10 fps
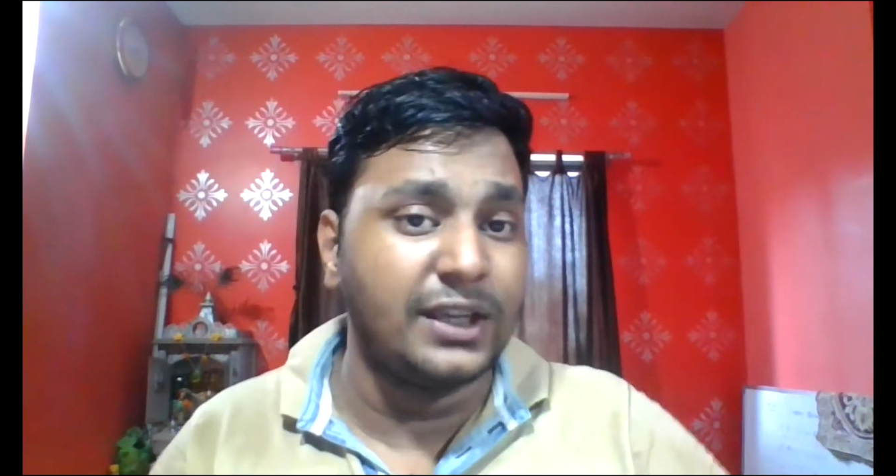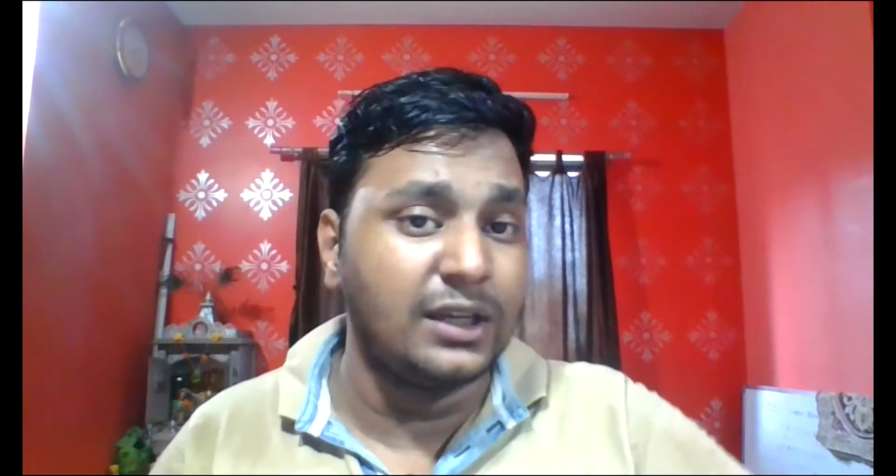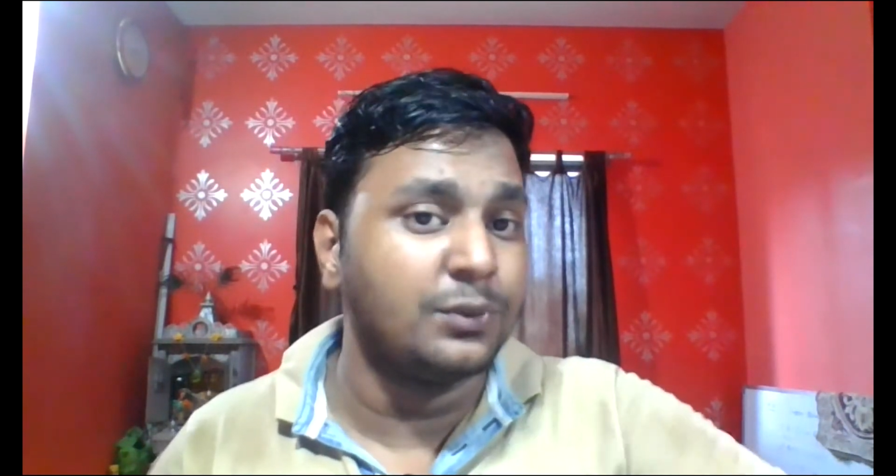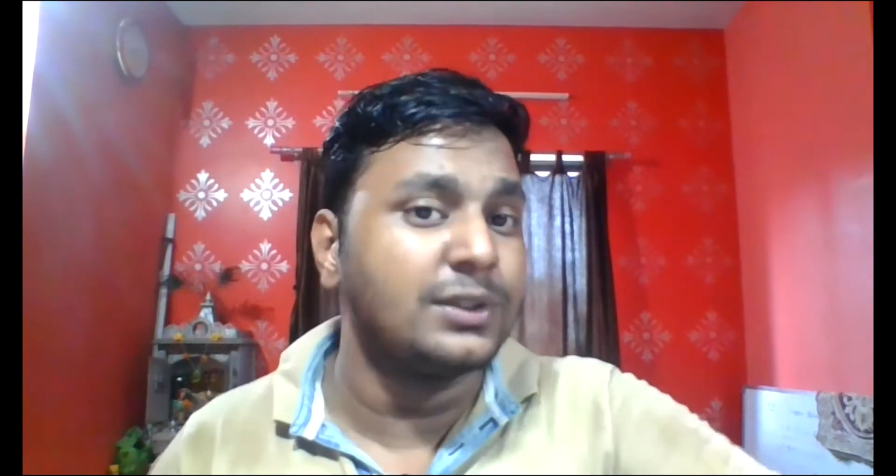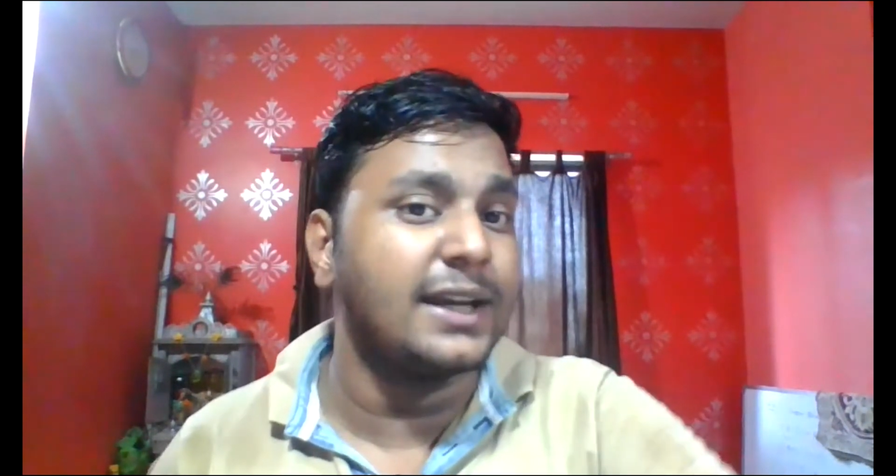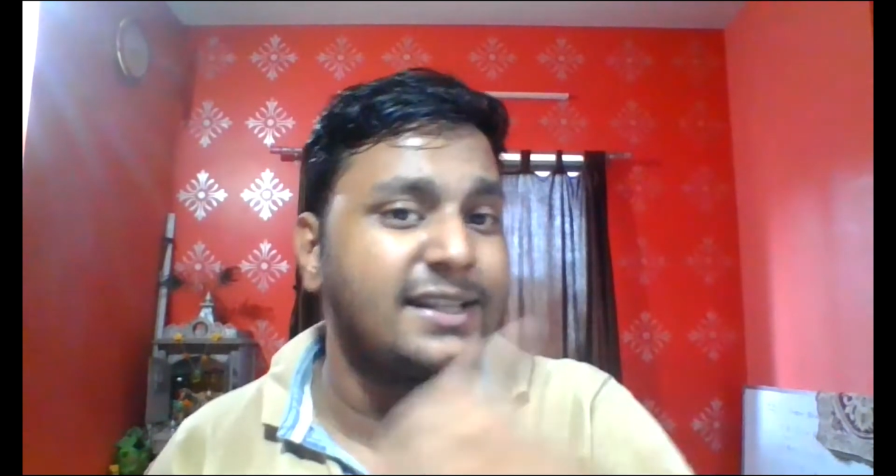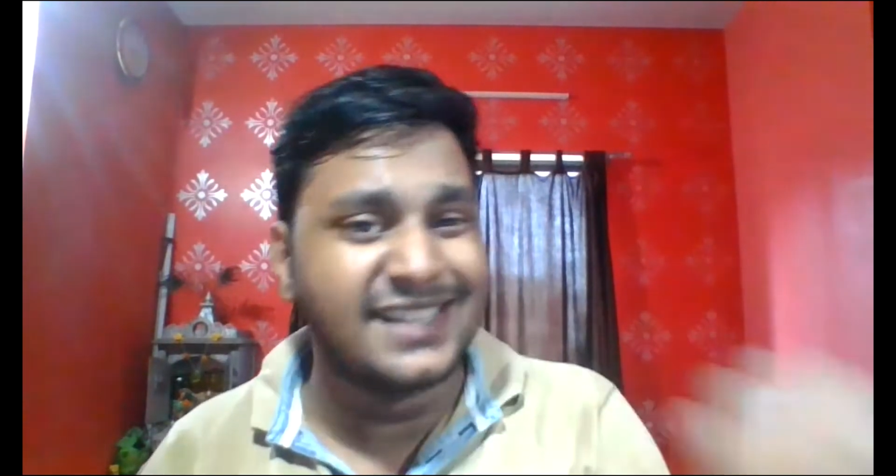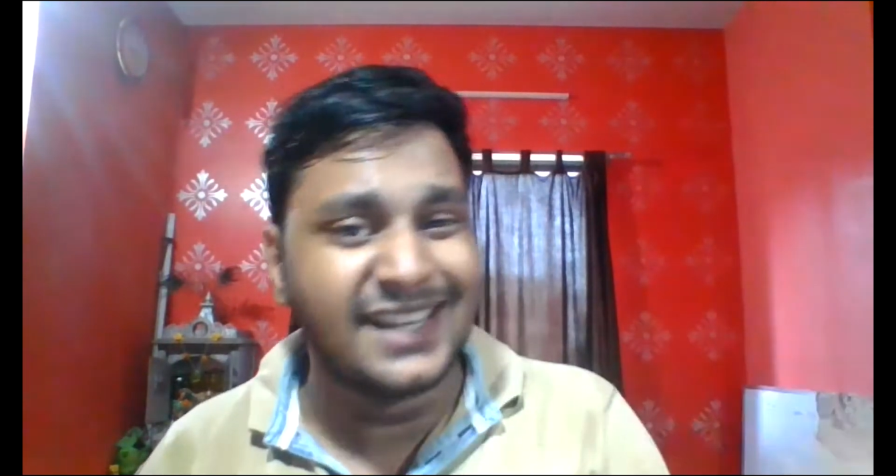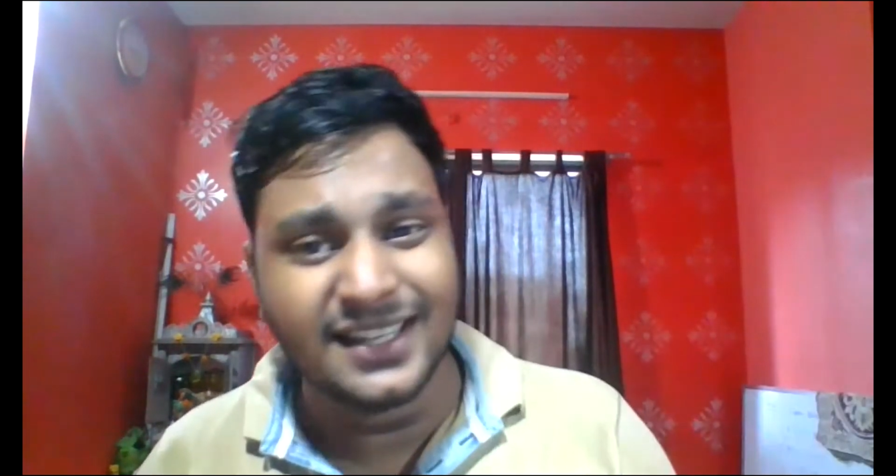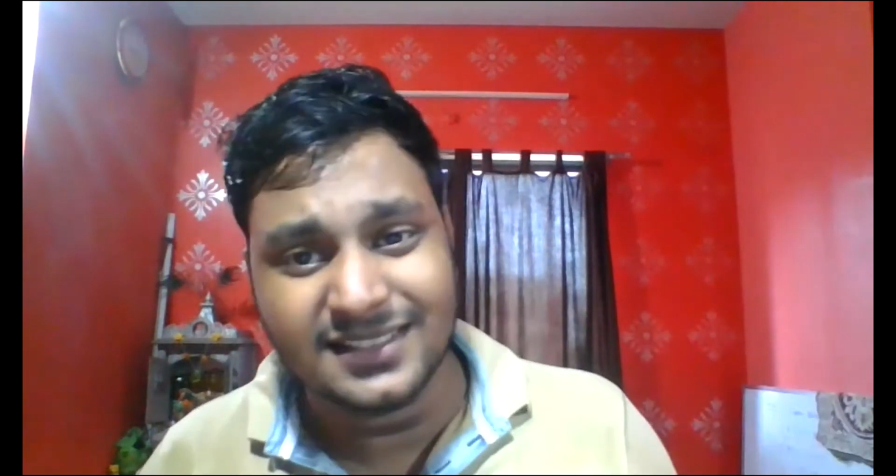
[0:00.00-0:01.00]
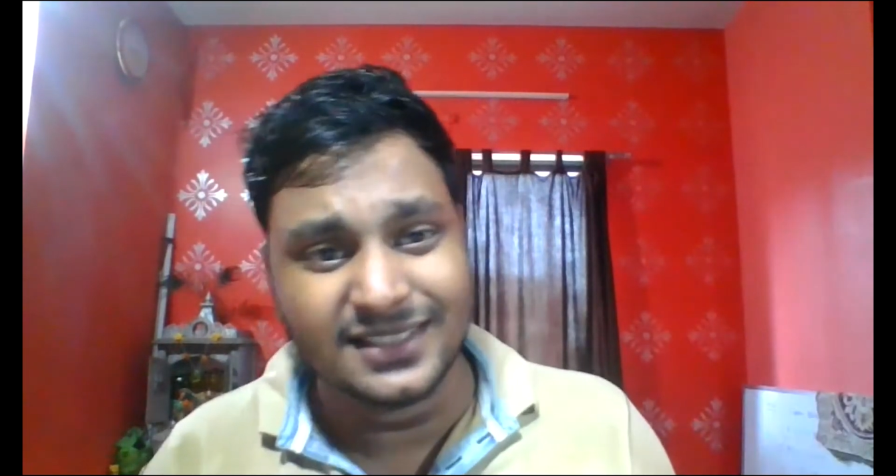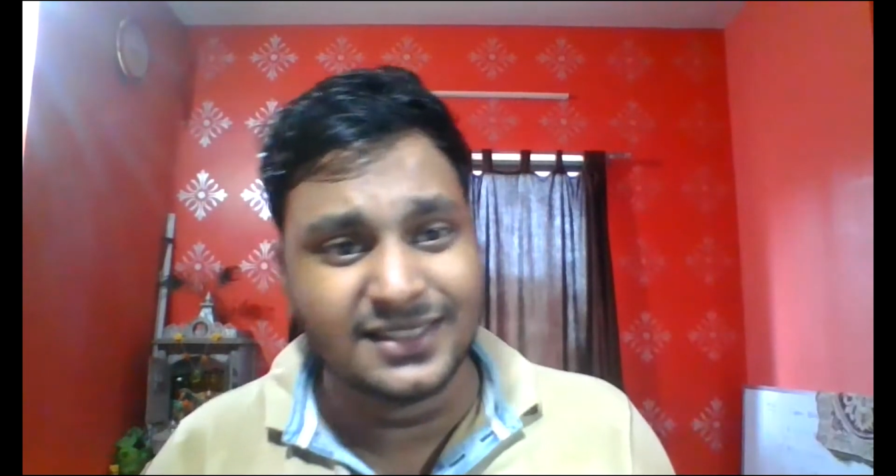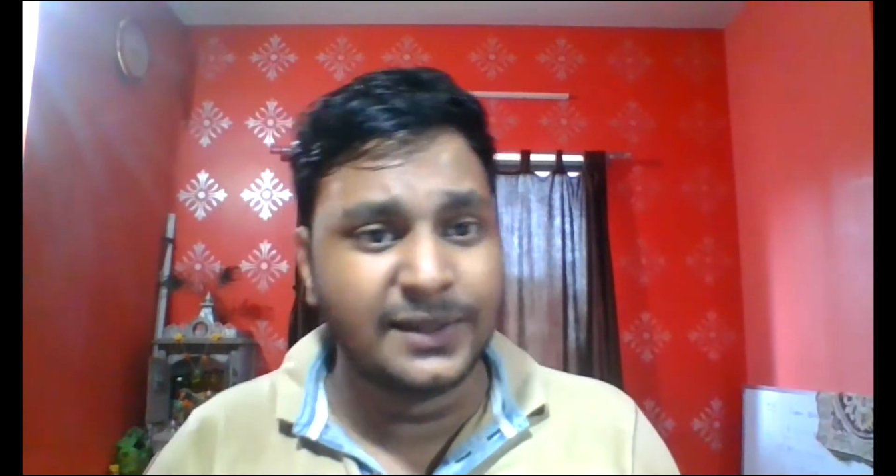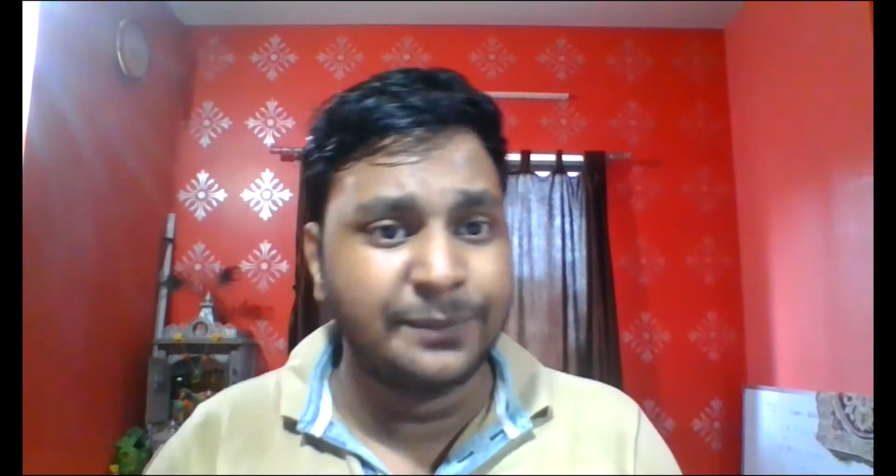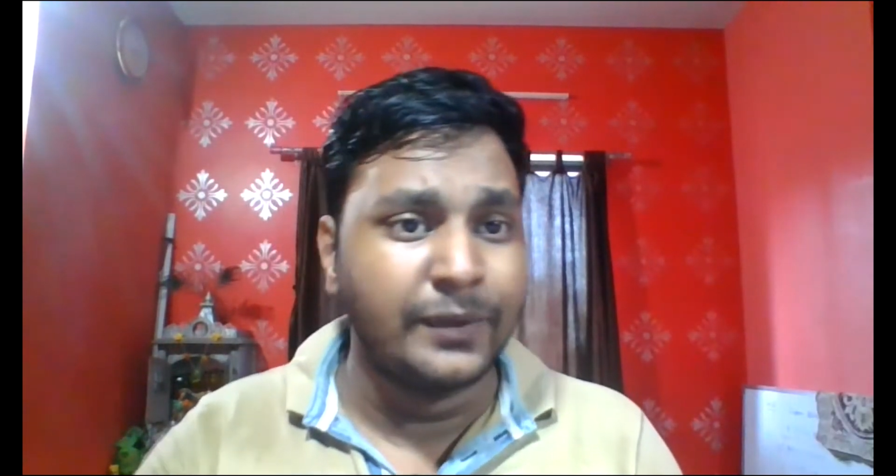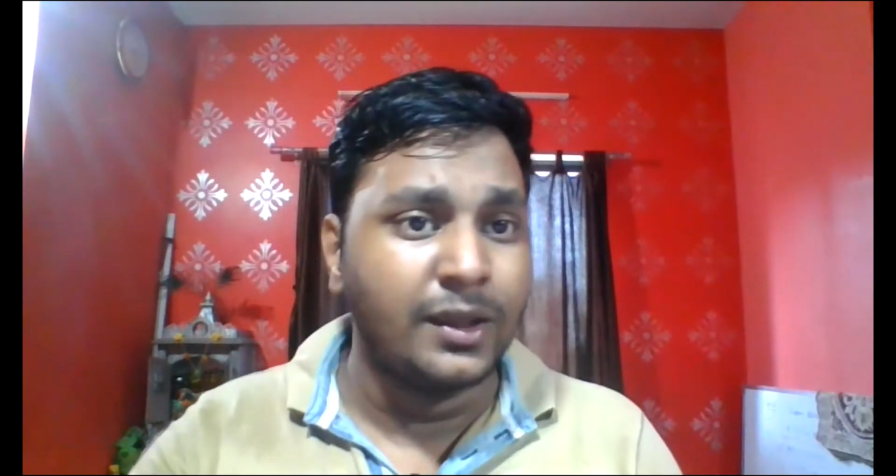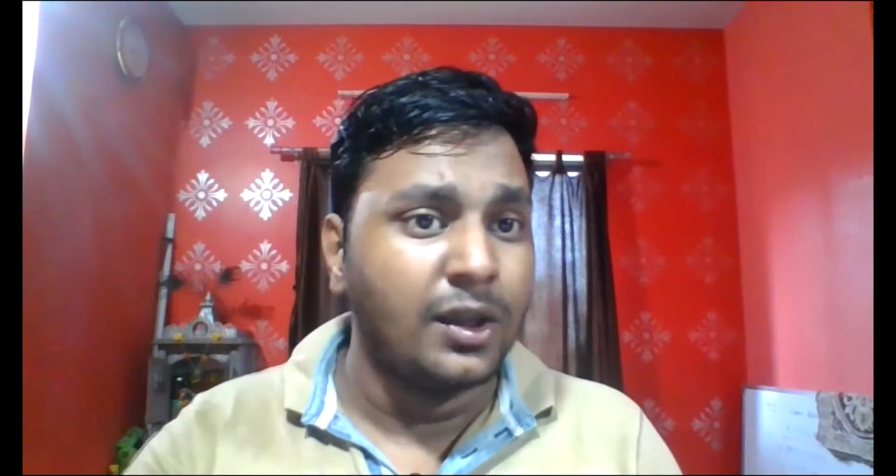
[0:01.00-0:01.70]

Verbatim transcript: फेल है वो जाके चेक कर सकते हैं